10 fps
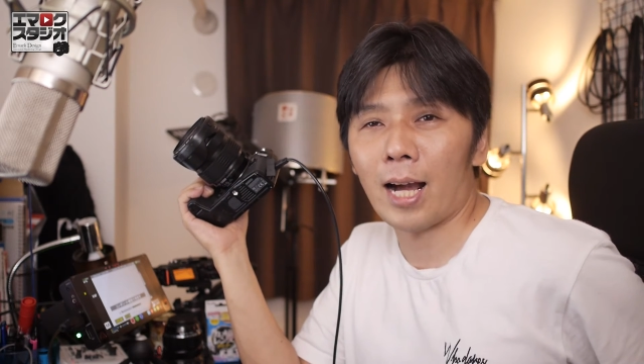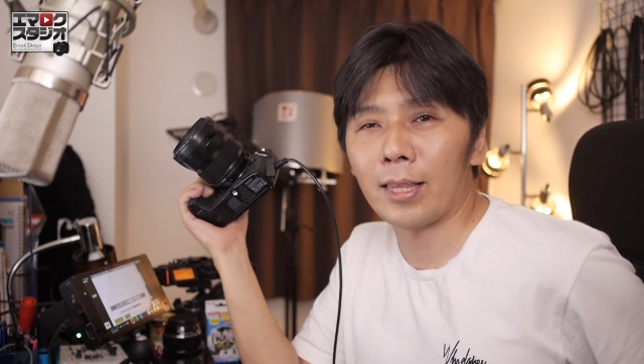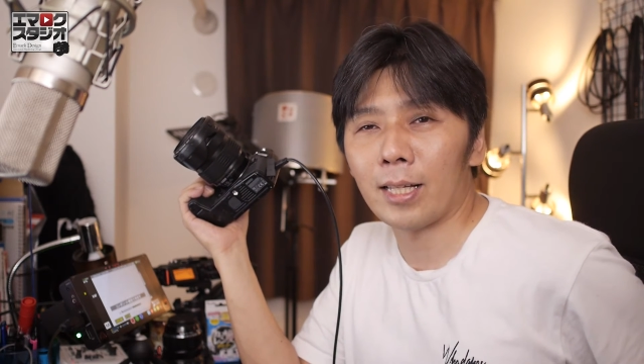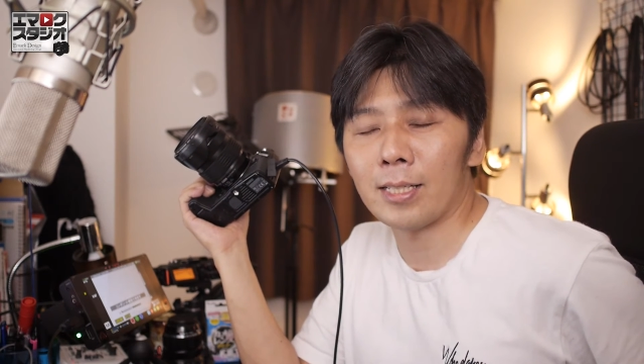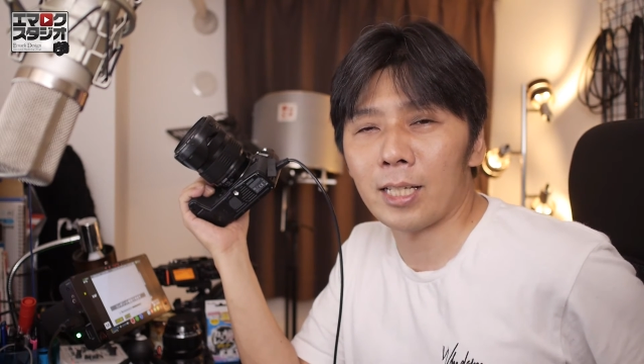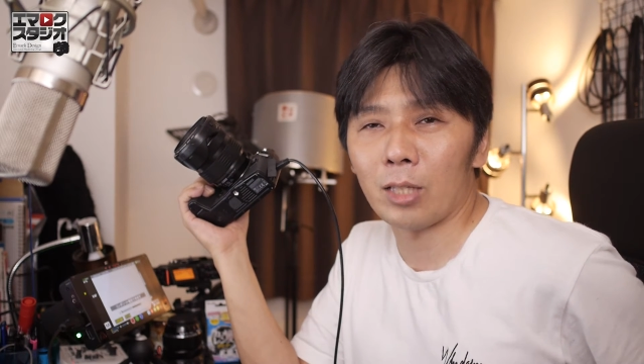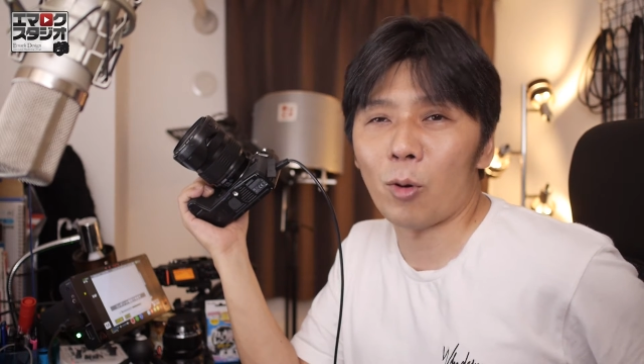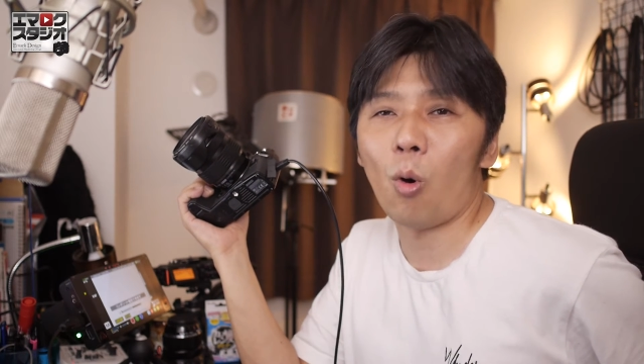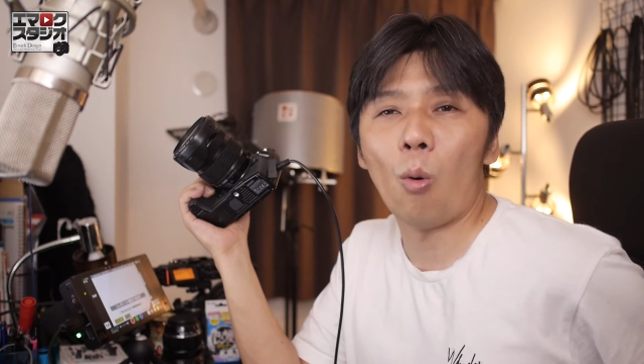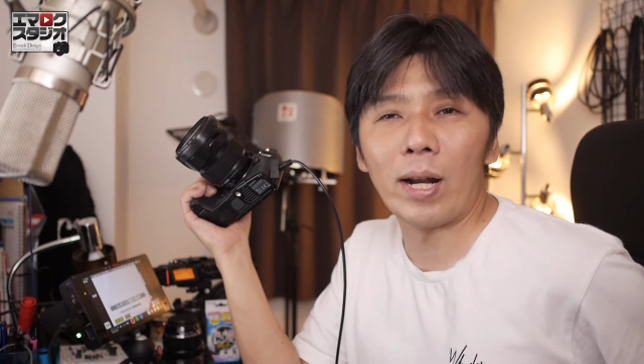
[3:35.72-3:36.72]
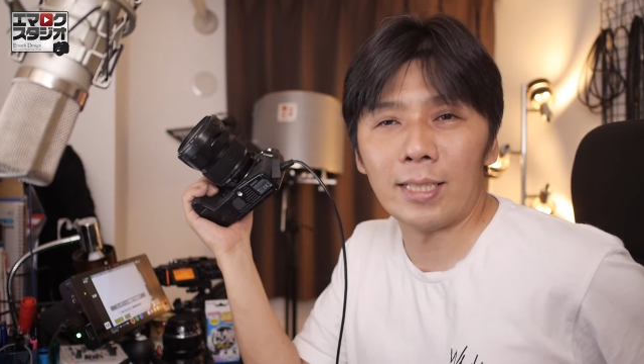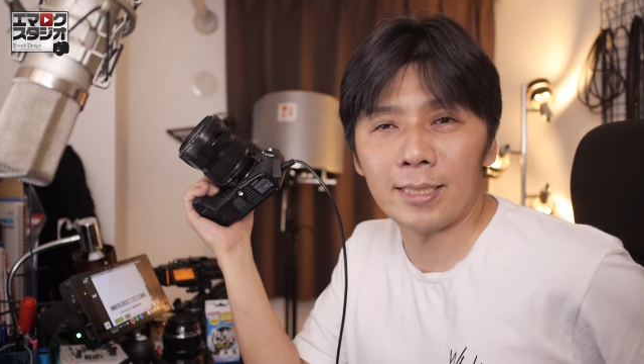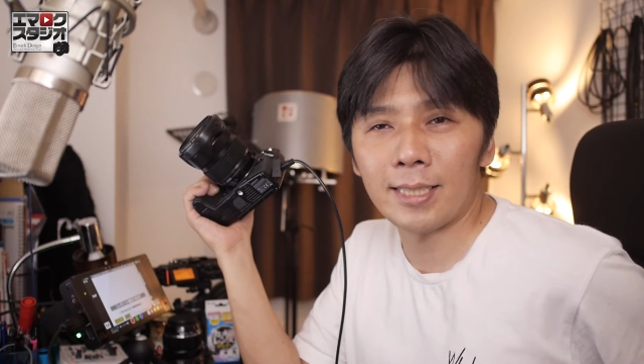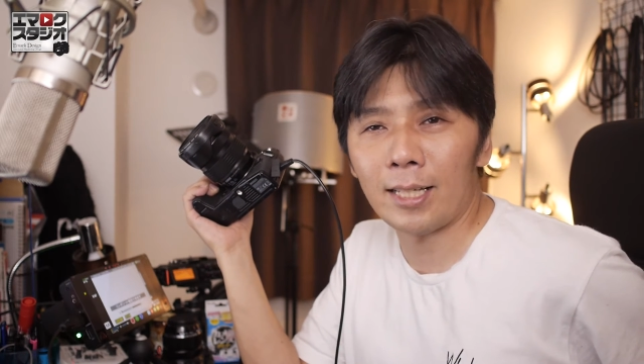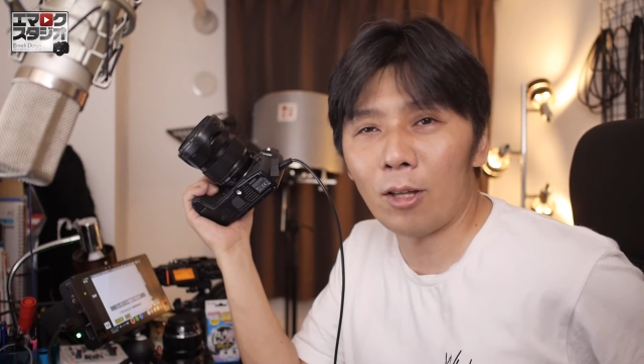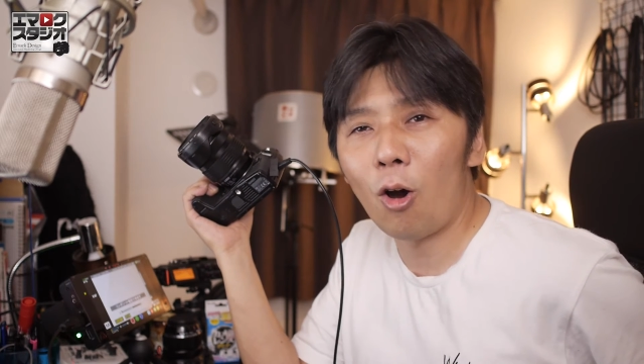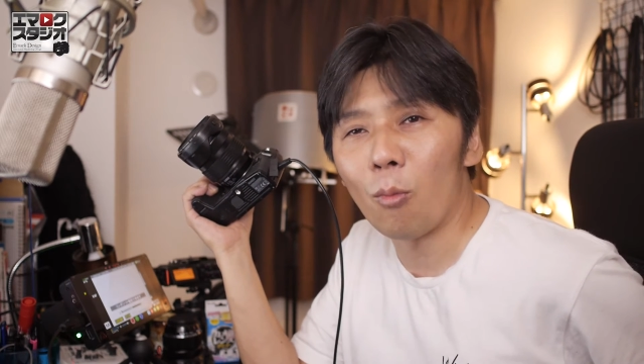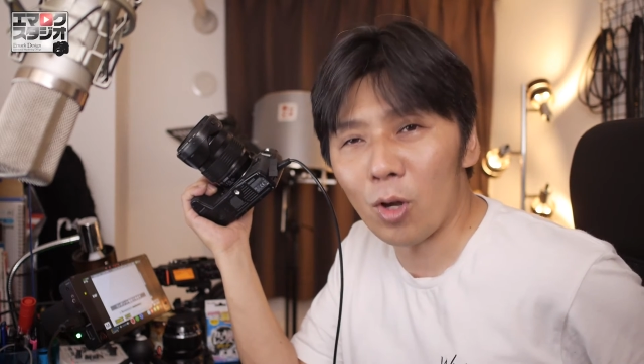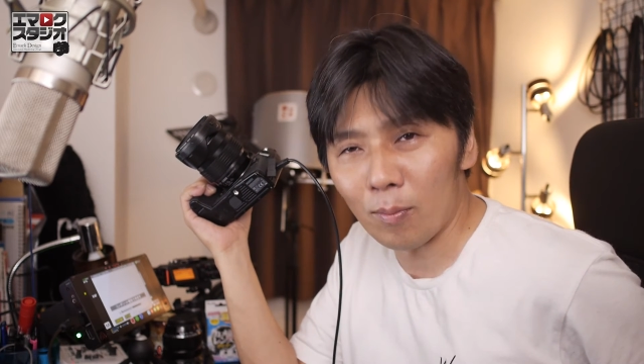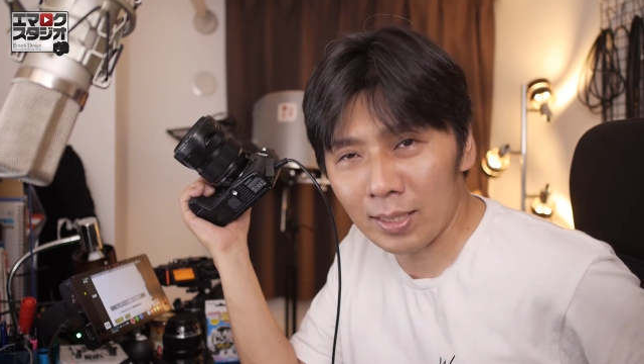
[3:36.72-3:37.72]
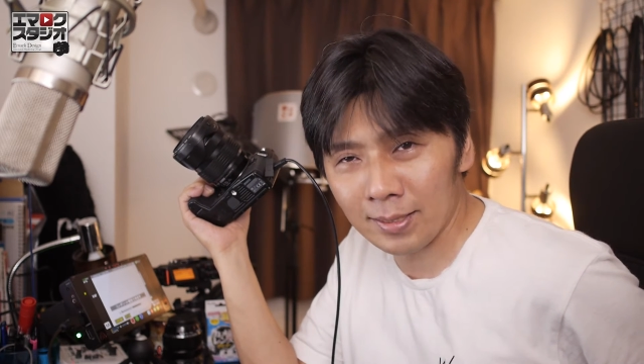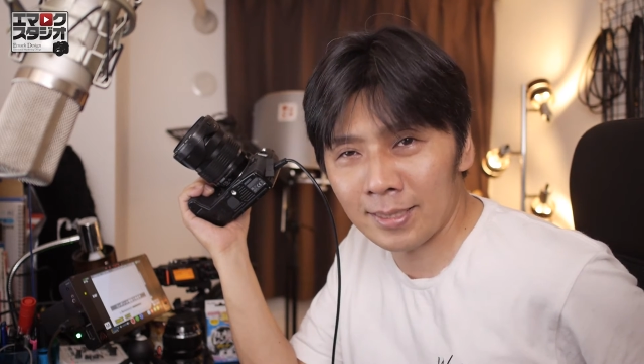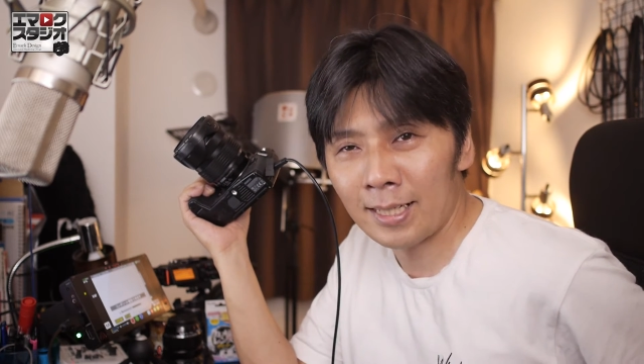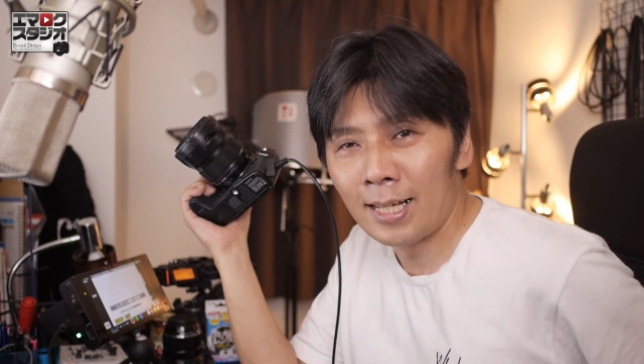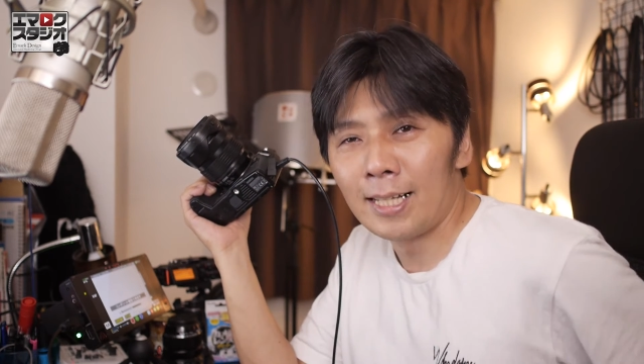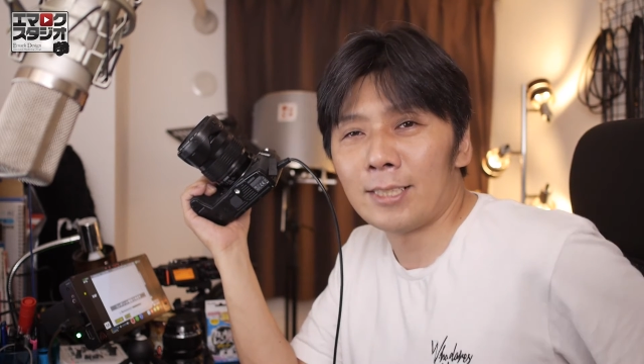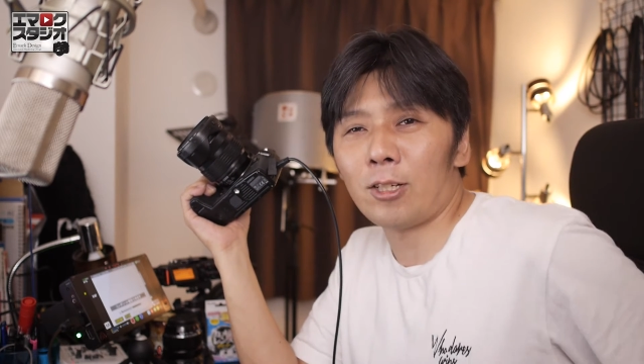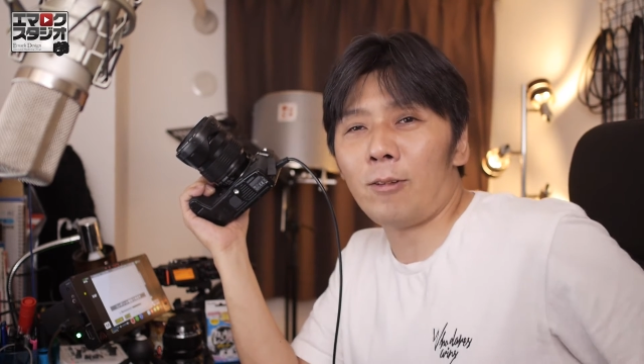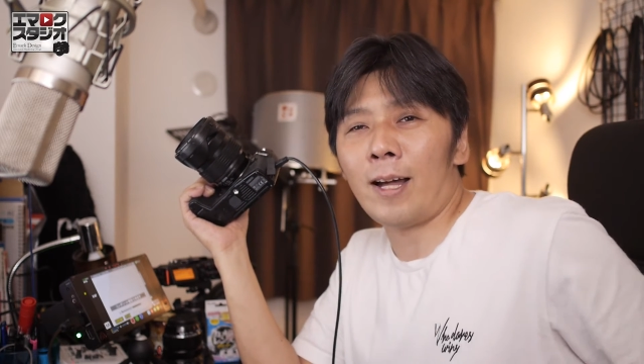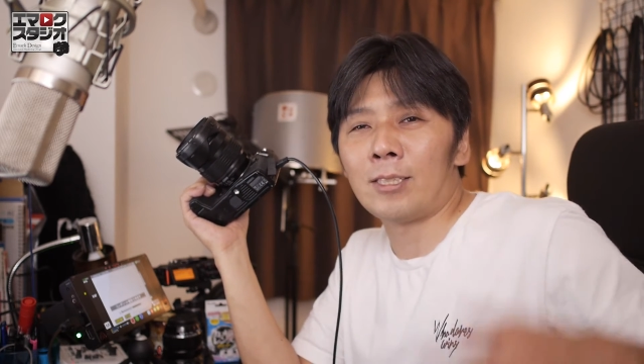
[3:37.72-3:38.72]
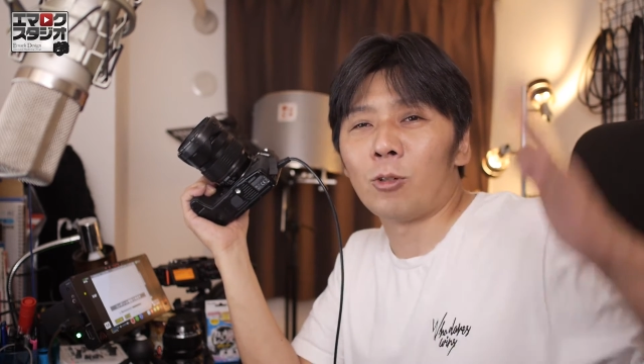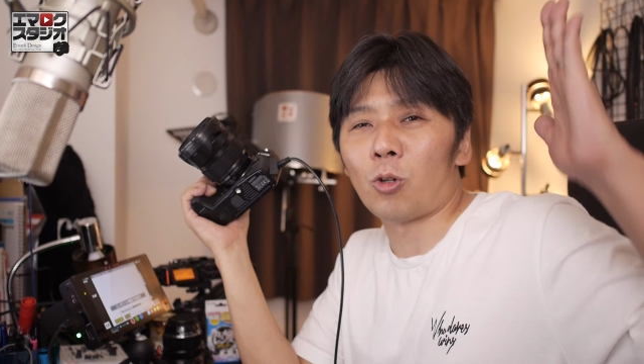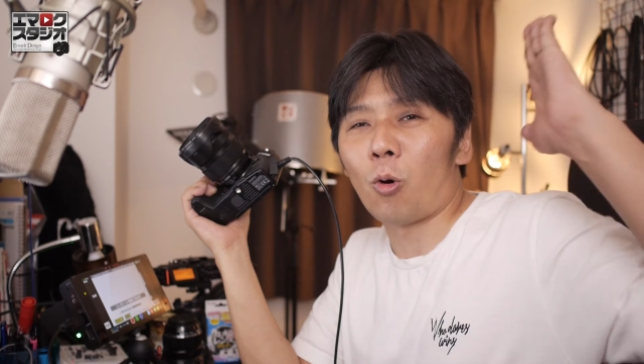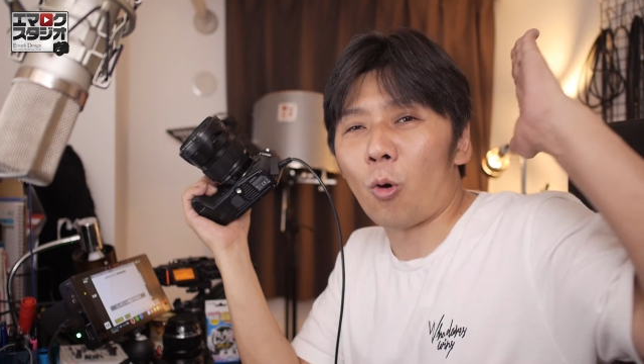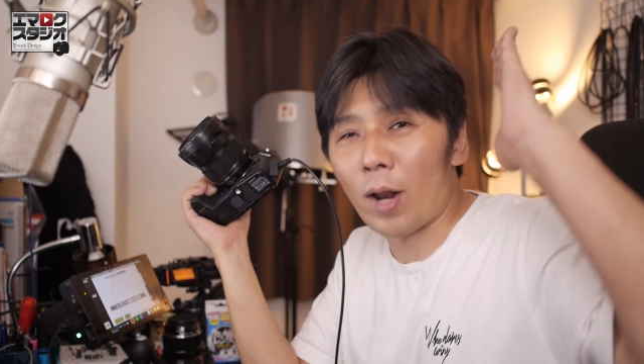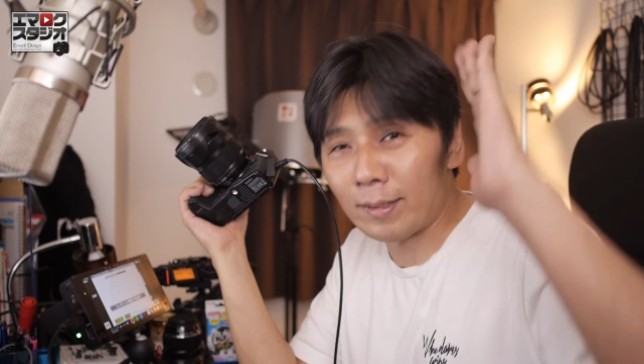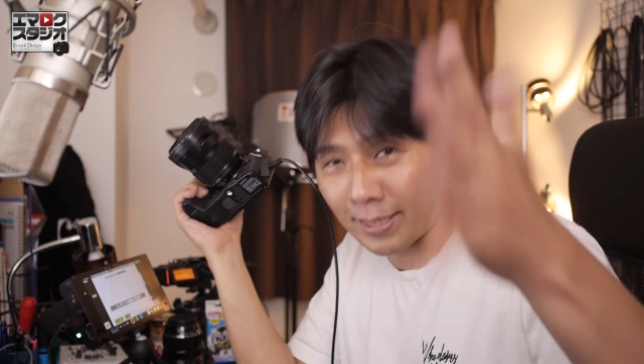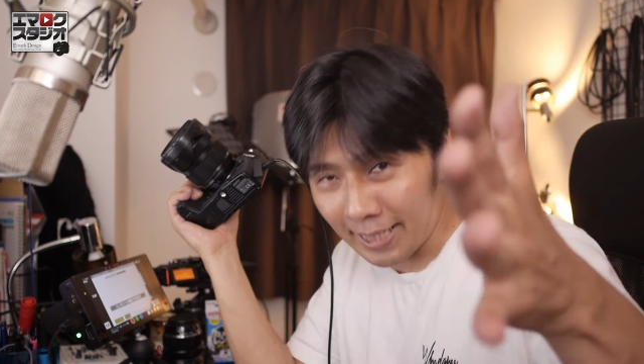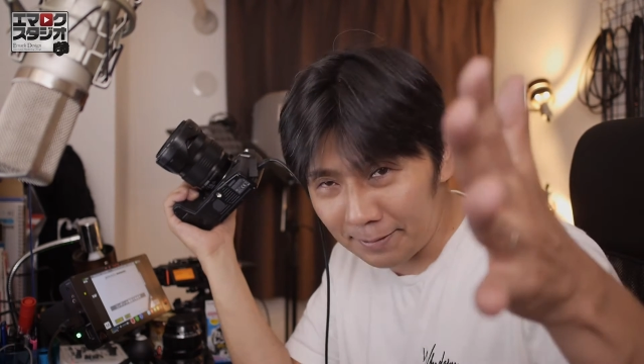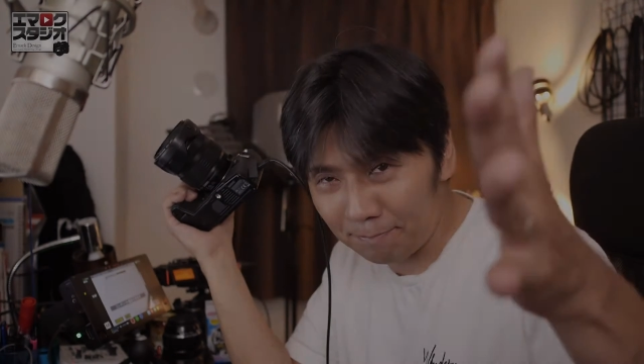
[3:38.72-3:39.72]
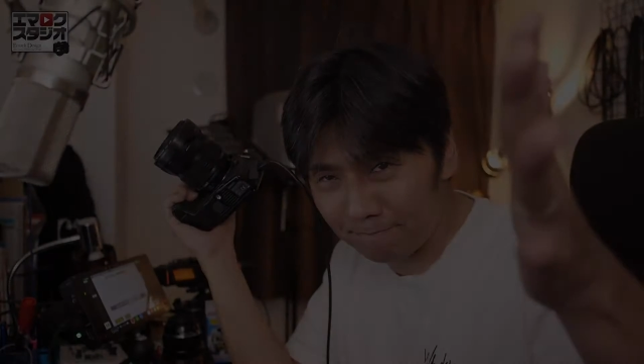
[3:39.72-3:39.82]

簡単ですけども、終わりにしたいと思います。それではどうぞご覧ください。